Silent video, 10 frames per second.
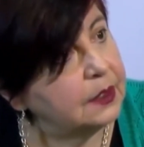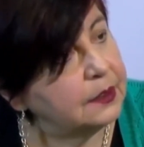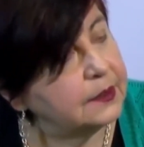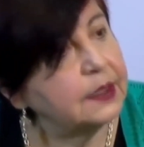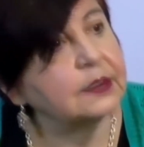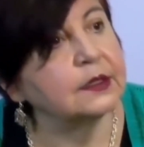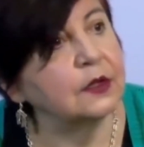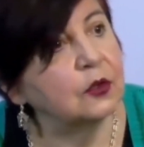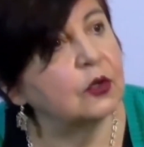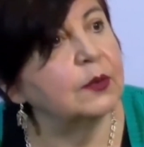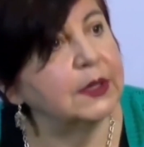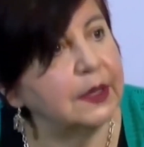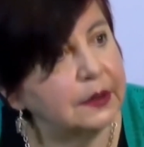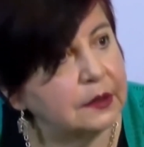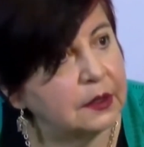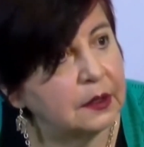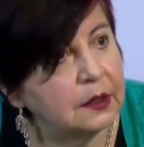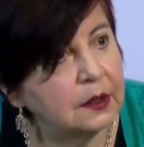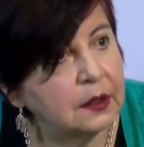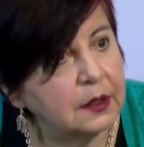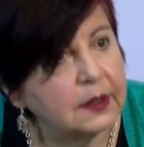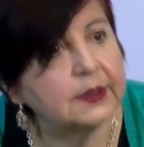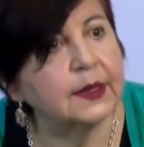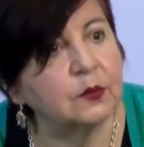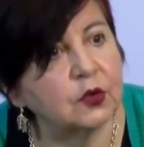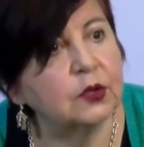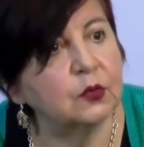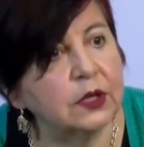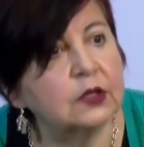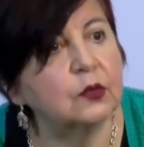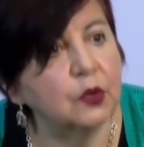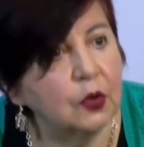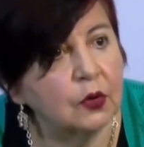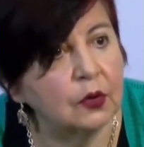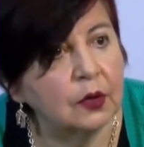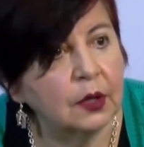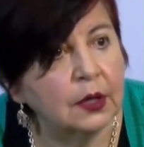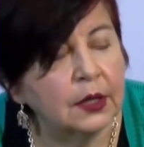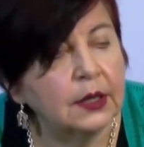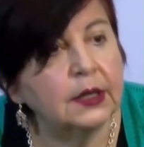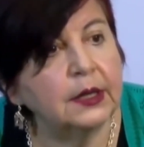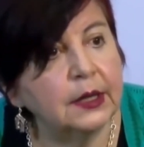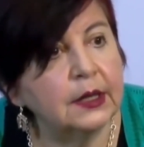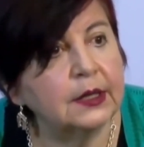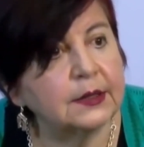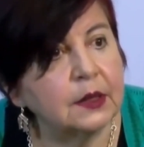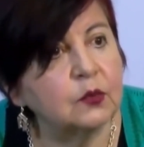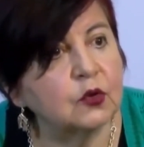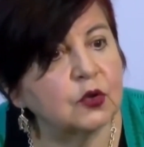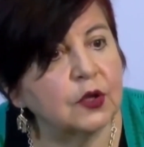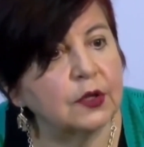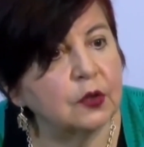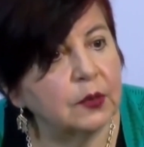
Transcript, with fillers: Le dice, señor comandante, estamos en una reunión y estamos eh,